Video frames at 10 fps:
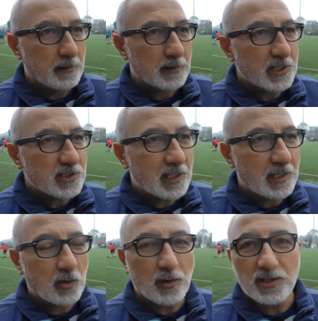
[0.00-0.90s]

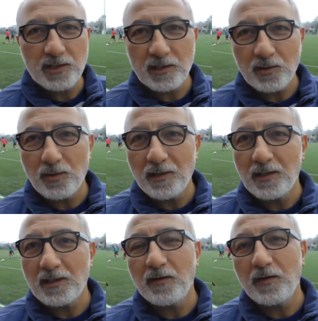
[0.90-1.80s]
Gençlerle yola çıktık.
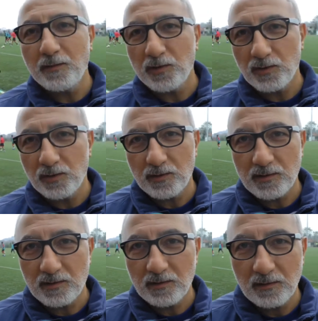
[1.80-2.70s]
Onlarla devam
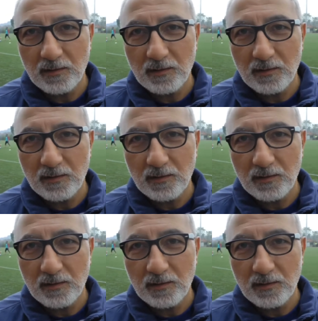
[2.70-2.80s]
ediyoruz.